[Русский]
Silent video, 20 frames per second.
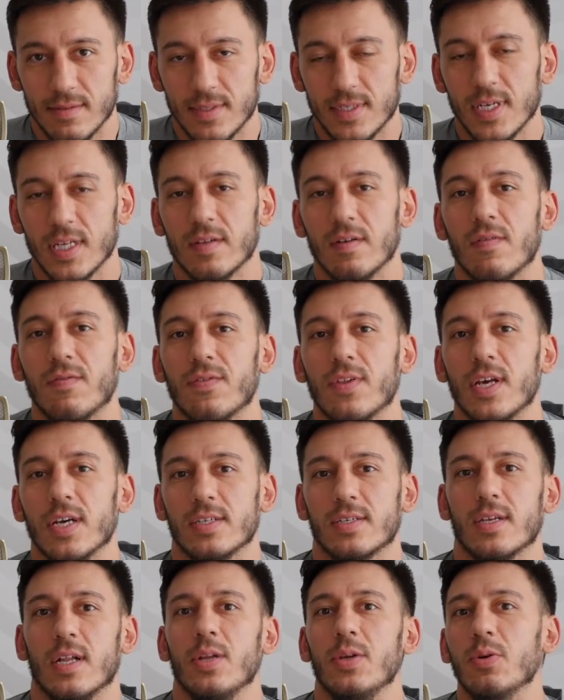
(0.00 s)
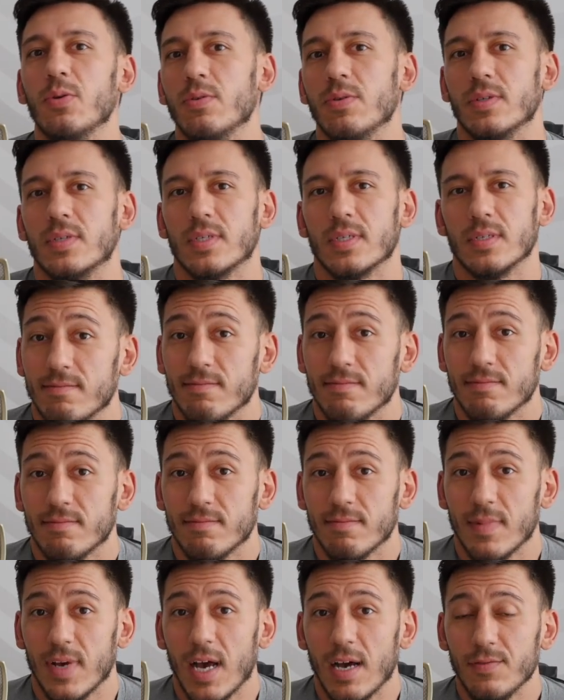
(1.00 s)
целого флекса Льюиса.
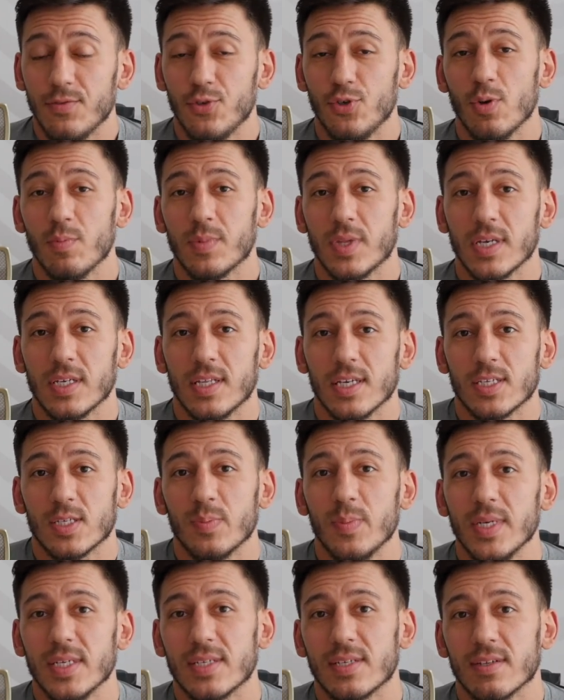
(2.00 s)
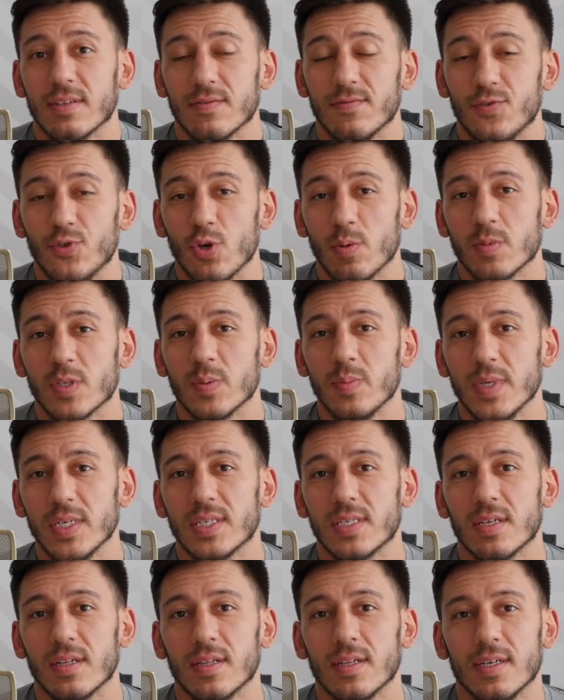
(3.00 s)
А в чем тогда смысл? В чем
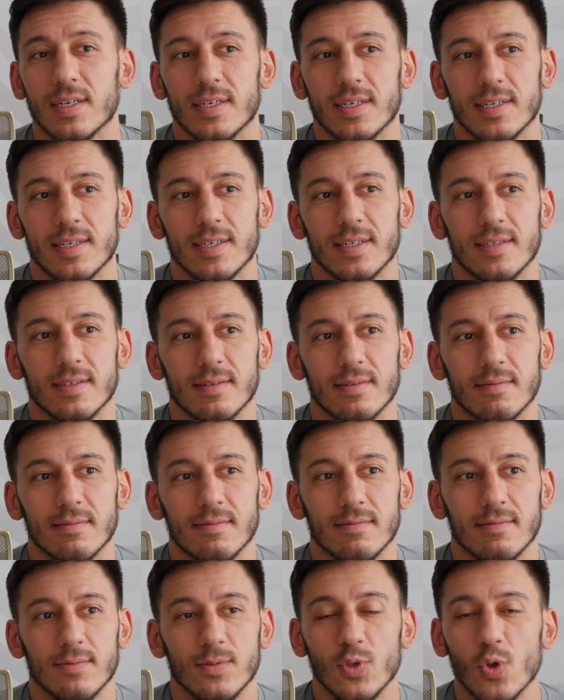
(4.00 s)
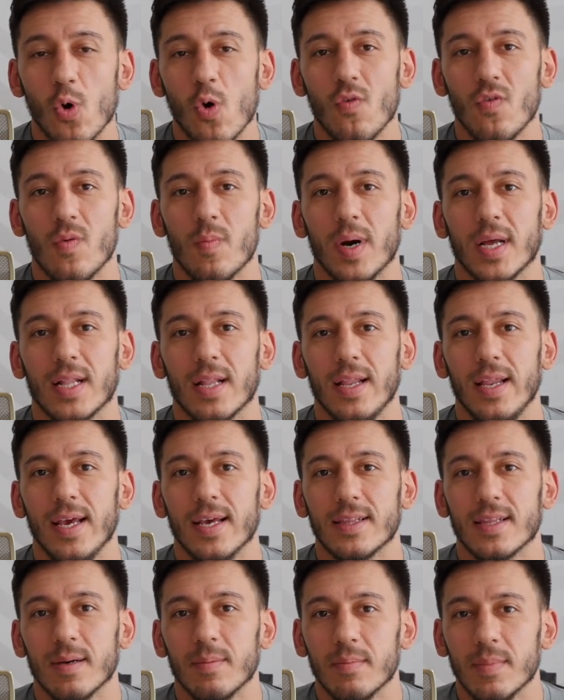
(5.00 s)
смысл э, новым
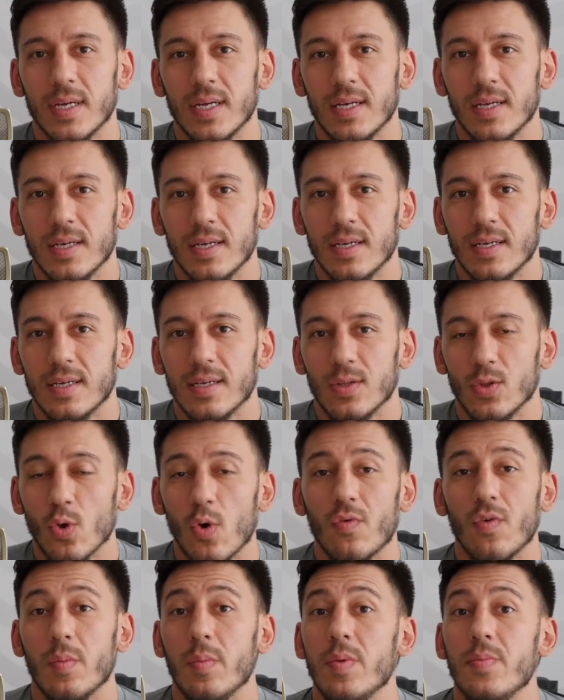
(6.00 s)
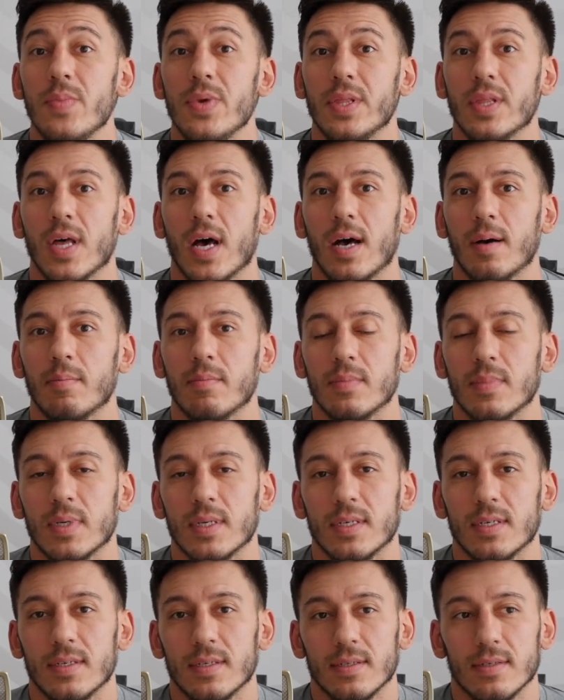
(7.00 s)
атлетам, новым именам,
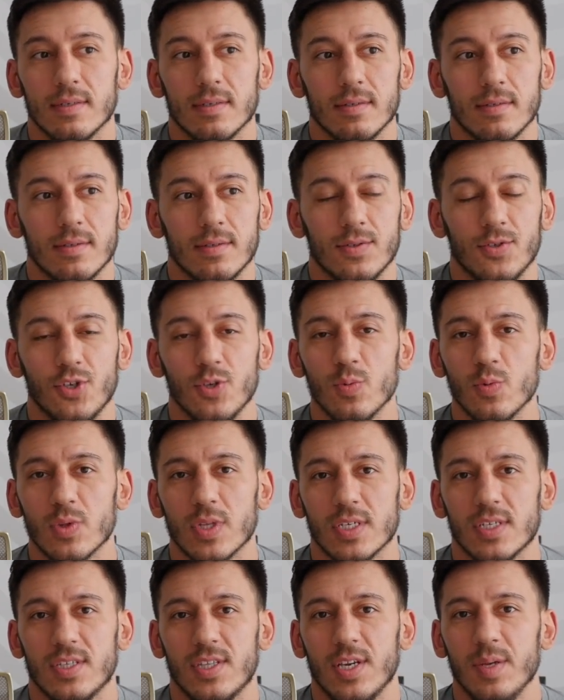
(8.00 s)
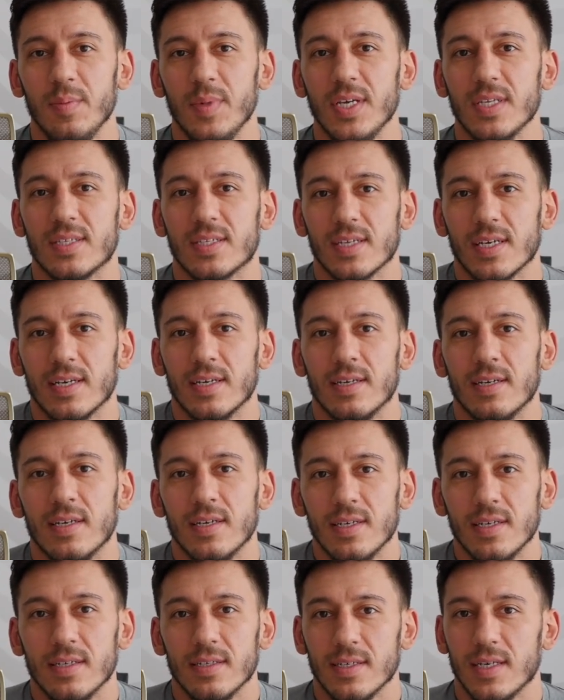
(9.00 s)
э, к чему-то стремиться,
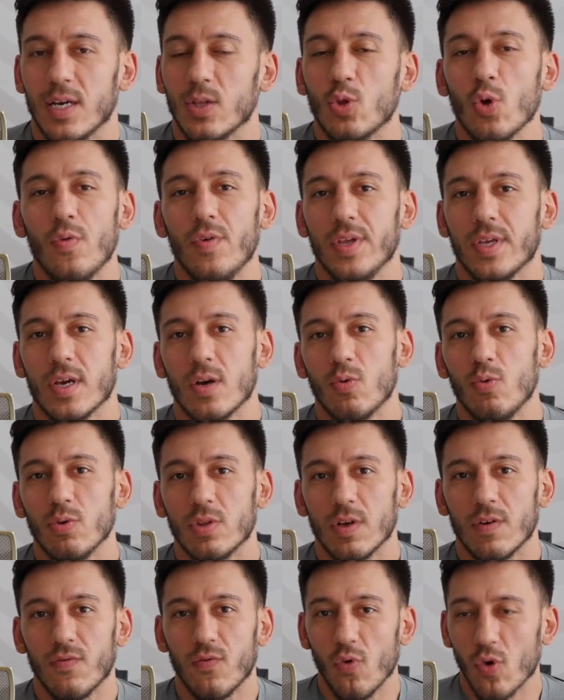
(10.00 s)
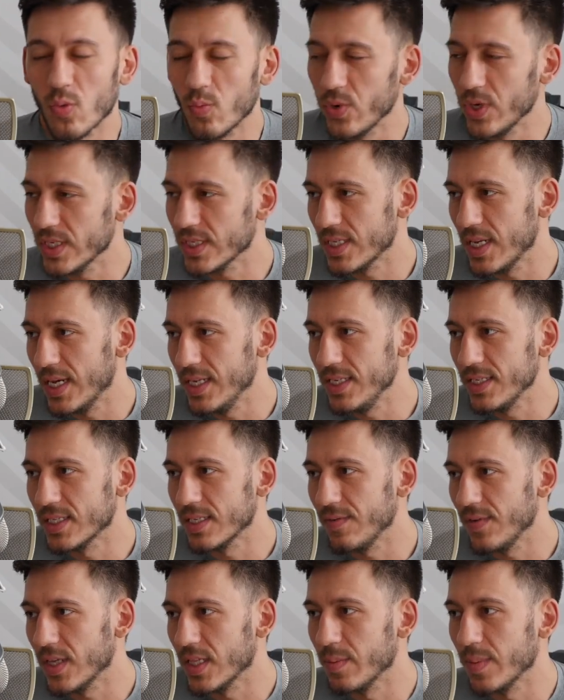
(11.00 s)
готовить какую-то форму, если они
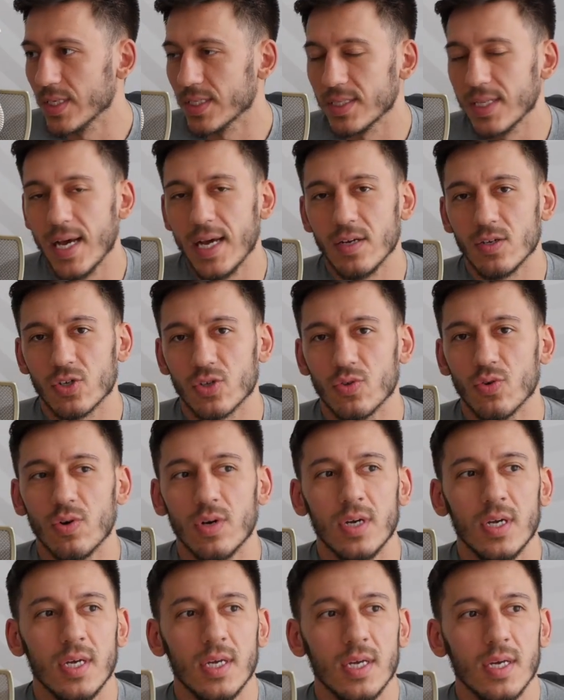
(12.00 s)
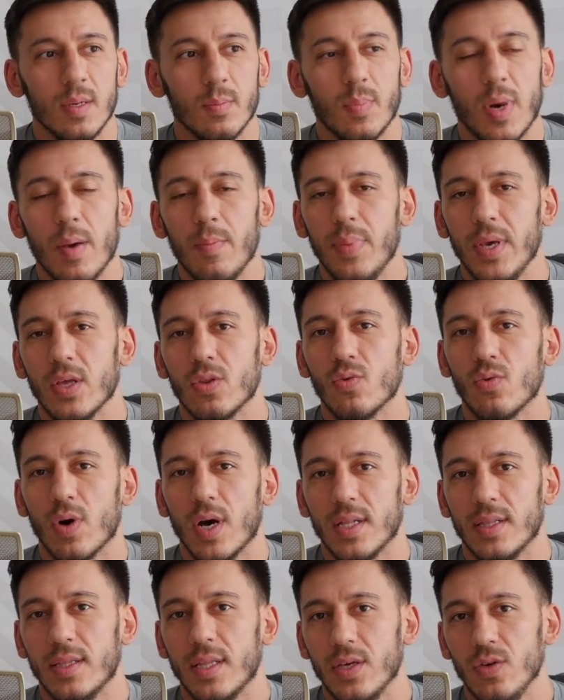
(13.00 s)
заведомо знают, что победу
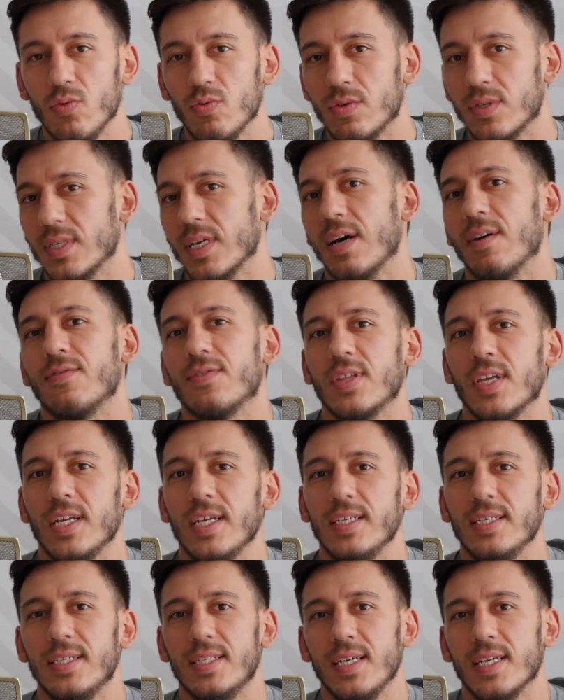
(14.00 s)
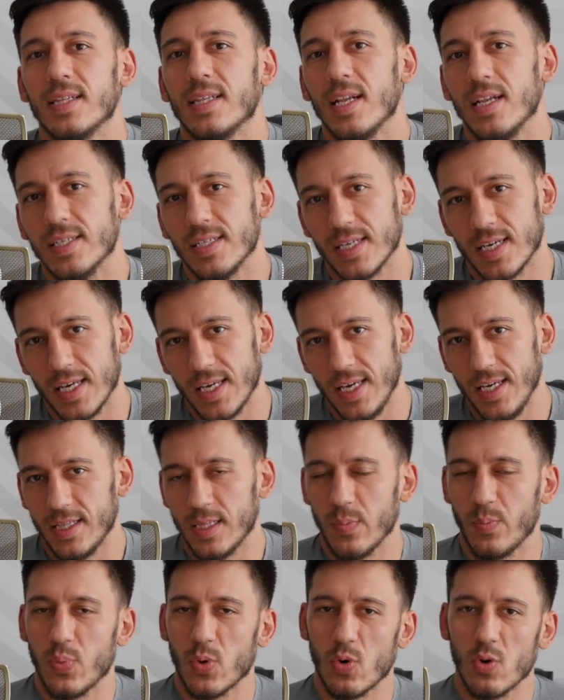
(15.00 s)
отдают за авторитет или за
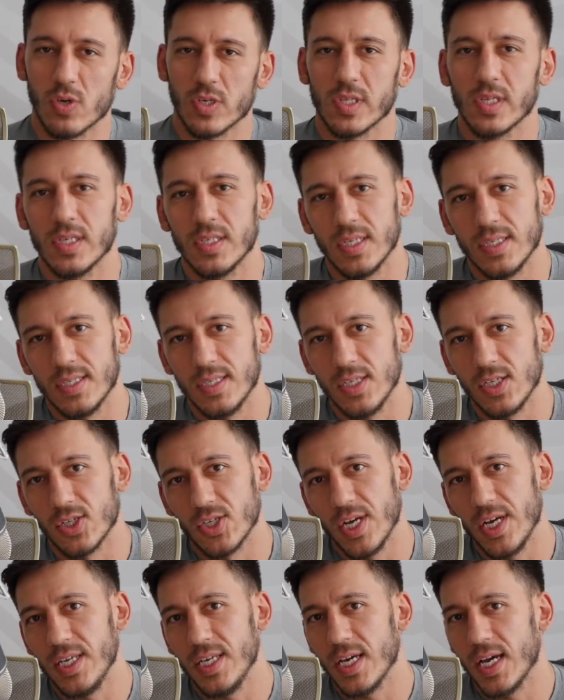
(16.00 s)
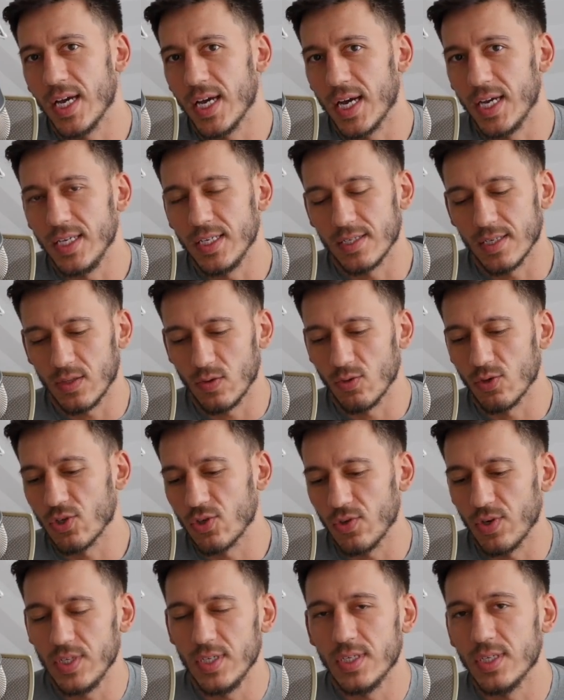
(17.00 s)
какие-то прошлые достижения, а не за то,
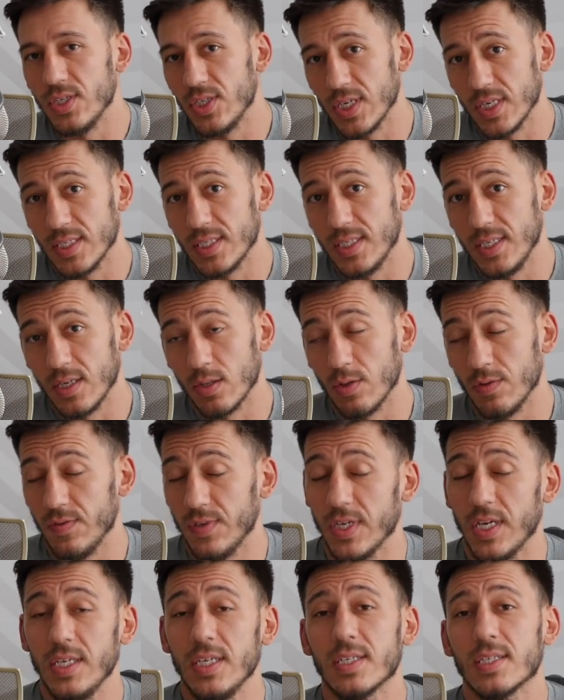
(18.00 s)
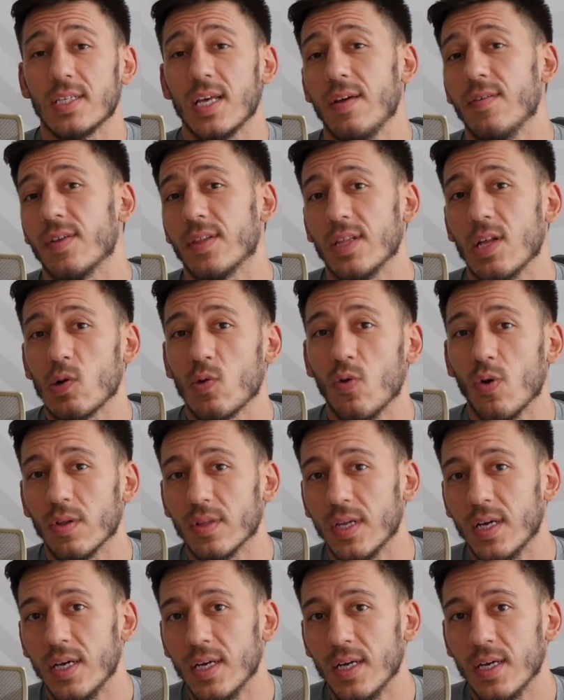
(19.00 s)
что они сейчас делают. Ведь они ставят на
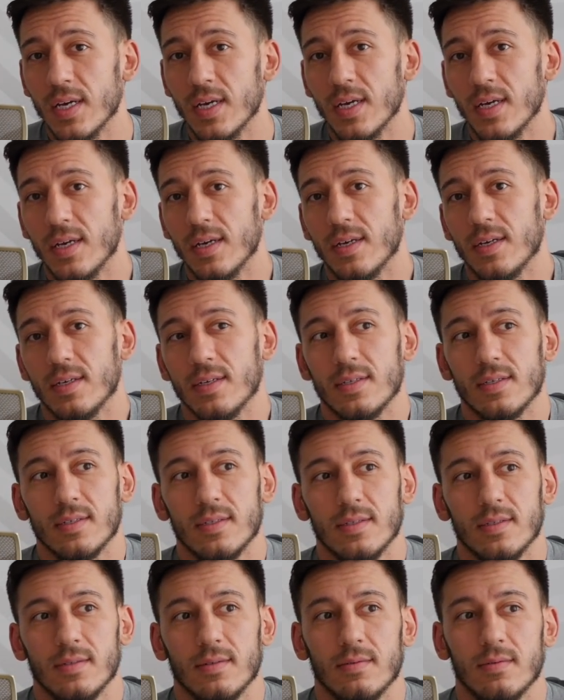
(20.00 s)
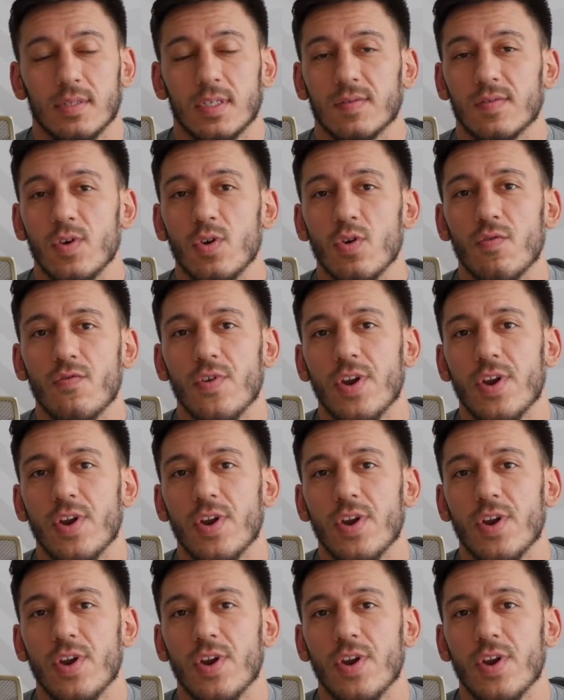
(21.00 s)
кон свое